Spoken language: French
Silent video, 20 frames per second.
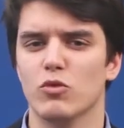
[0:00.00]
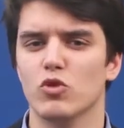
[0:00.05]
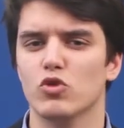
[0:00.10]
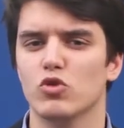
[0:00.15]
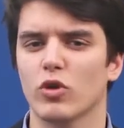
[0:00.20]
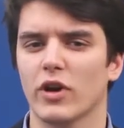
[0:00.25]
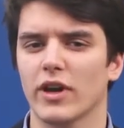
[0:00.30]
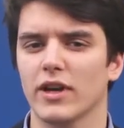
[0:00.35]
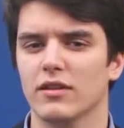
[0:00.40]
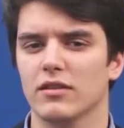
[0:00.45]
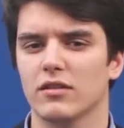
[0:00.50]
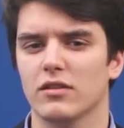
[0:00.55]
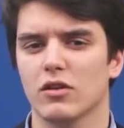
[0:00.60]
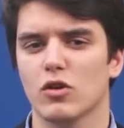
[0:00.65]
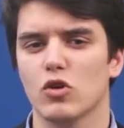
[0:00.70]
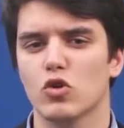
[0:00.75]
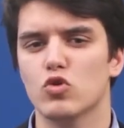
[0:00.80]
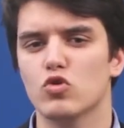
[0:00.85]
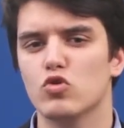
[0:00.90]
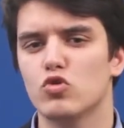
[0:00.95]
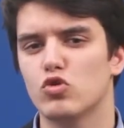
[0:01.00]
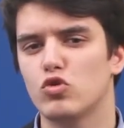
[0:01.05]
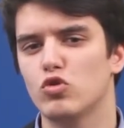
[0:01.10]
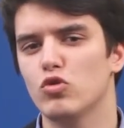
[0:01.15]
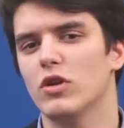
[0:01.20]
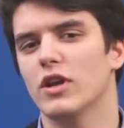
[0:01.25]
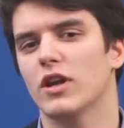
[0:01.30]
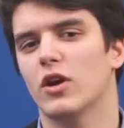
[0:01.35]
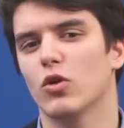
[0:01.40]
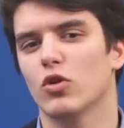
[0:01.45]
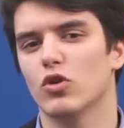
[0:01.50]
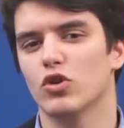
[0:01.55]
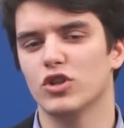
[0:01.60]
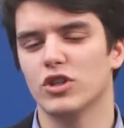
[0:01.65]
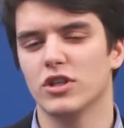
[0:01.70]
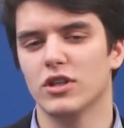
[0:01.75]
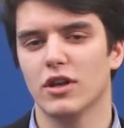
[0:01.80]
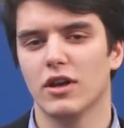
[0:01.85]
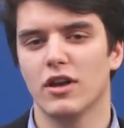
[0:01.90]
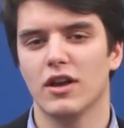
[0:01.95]
mesurettes tuent
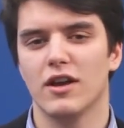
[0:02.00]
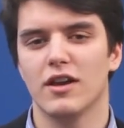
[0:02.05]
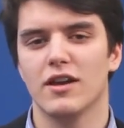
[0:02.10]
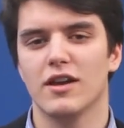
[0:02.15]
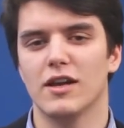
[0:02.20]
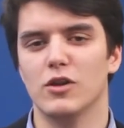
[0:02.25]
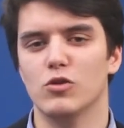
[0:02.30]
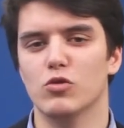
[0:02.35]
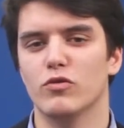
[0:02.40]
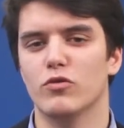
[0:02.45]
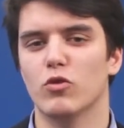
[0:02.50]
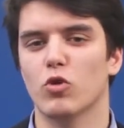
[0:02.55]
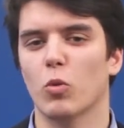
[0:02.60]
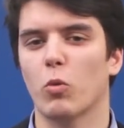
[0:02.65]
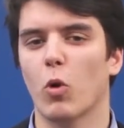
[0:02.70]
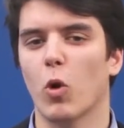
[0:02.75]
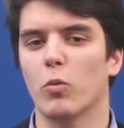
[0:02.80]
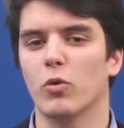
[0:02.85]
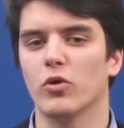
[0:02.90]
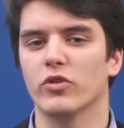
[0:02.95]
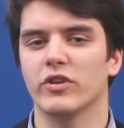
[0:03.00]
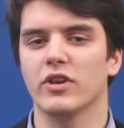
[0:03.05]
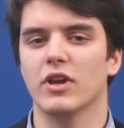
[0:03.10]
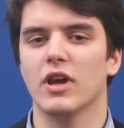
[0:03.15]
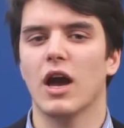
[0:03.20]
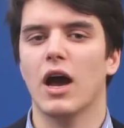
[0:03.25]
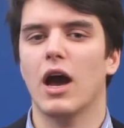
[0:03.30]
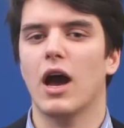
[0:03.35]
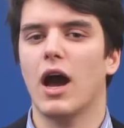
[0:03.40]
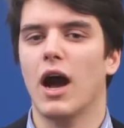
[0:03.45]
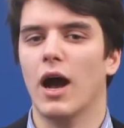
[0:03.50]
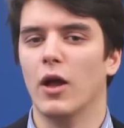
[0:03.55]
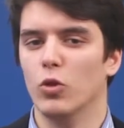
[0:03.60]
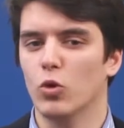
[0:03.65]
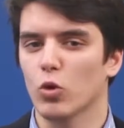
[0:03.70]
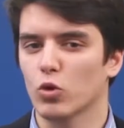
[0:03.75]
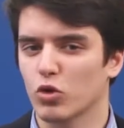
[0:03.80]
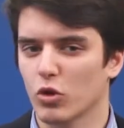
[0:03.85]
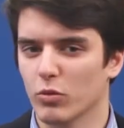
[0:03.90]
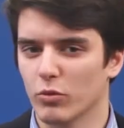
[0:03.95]
l'écologie et nous voulons proposer
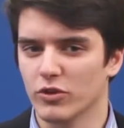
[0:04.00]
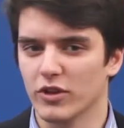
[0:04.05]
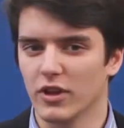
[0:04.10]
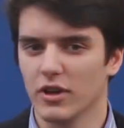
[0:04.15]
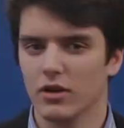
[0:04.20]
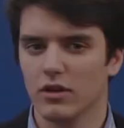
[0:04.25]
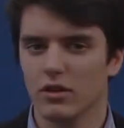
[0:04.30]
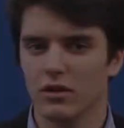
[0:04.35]
un autre modèle.